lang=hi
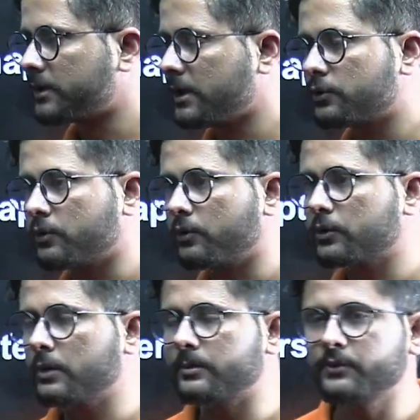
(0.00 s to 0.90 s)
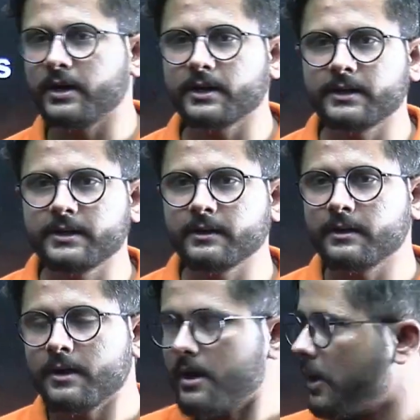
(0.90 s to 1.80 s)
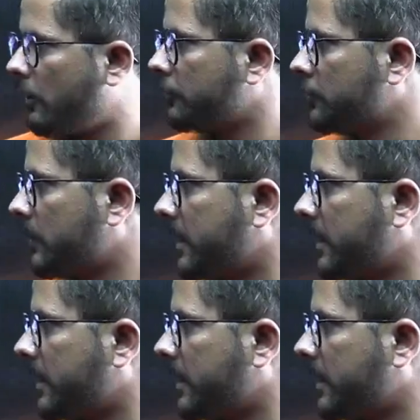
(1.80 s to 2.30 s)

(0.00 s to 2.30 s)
उस कोर्स को आप ज्वाइन करिए और जो हमारी